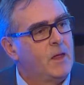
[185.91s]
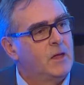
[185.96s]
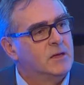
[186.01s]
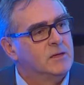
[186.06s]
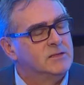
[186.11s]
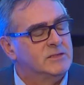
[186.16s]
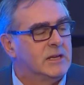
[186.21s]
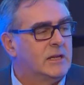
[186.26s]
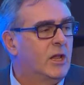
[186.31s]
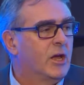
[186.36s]

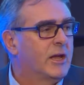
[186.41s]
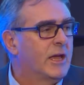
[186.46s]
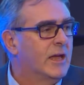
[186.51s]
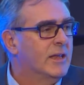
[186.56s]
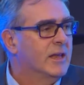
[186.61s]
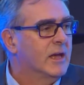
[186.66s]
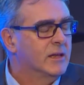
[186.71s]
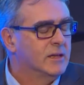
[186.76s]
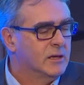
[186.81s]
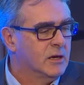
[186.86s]
c'est que le
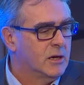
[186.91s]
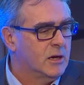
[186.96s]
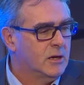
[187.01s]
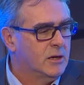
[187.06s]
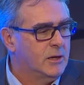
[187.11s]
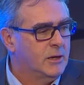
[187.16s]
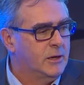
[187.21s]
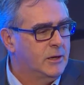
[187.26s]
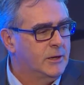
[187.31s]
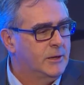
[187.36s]
Canada
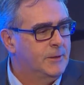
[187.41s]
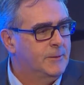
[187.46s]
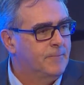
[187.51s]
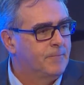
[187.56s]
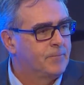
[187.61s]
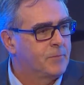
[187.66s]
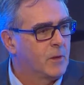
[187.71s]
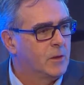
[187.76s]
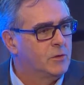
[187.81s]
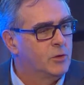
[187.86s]
euh,
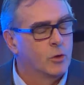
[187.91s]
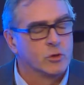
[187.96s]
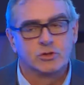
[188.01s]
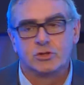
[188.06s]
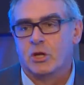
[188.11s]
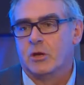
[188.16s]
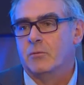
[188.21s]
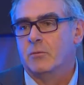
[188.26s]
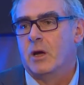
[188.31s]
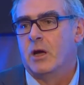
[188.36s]
non
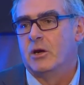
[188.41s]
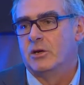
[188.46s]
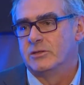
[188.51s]
seulement